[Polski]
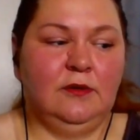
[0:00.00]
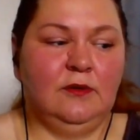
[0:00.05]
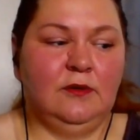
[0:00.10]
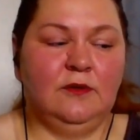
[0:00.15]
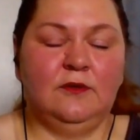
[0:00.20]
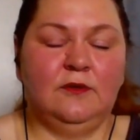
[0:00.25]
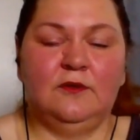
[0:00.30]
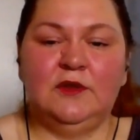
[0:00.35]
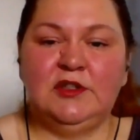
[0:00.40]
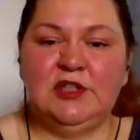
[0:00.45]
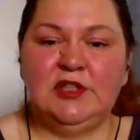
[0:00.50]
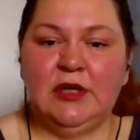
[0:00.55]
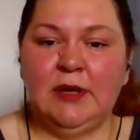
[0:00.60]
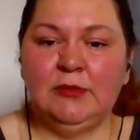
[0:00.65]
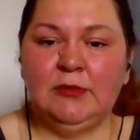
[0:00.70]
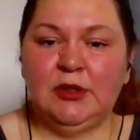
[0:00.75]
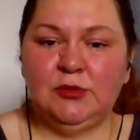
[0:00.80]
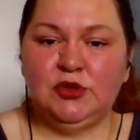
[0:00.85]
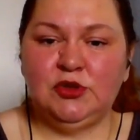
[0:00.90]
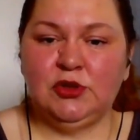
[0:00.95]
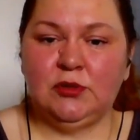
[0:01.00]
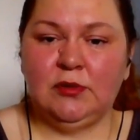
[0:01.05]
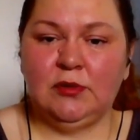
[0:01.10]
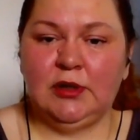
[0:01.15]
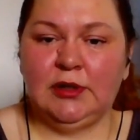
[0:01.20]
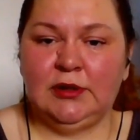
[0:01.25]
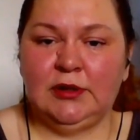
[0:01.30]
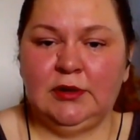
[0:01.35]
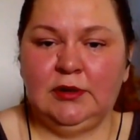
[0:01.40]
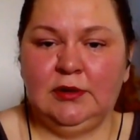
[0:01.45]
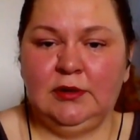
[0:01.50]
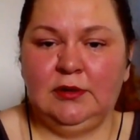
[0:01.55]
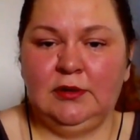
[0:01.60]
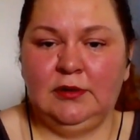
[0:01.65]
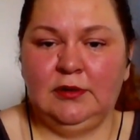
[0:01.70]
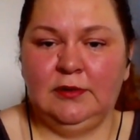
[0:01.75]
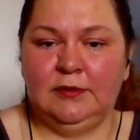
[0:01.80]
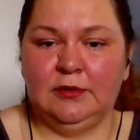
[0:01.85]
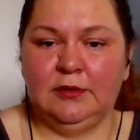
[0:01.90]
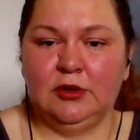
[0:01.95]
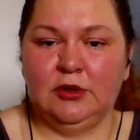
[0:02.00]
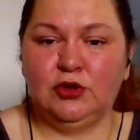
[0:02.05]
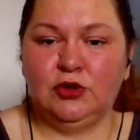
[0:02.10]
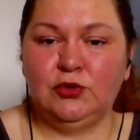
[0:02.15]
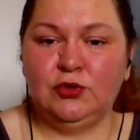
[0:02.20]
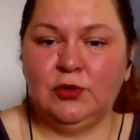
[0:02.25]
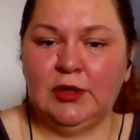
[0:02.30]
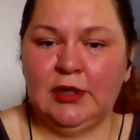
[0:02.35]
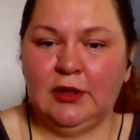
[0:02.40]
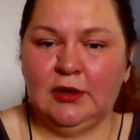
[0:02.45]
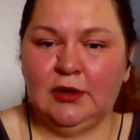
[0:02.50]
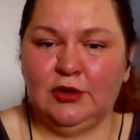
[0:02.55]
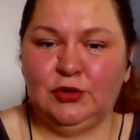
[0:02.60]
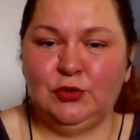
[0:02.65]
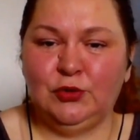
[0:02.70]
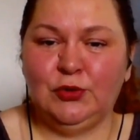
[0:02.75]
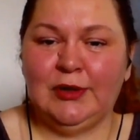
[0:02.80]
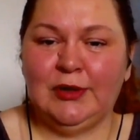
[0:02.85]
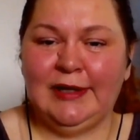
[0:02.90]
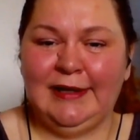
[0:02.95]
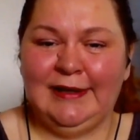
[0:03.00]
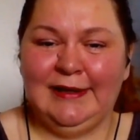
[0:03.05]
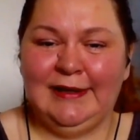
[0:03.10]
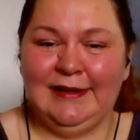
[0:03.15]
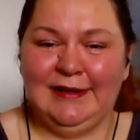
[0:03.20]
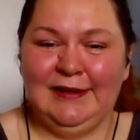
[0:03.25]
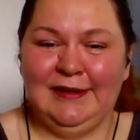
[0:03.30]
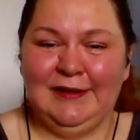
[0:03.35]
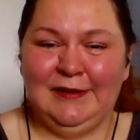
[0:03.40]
wiedziałam na przykład, które, które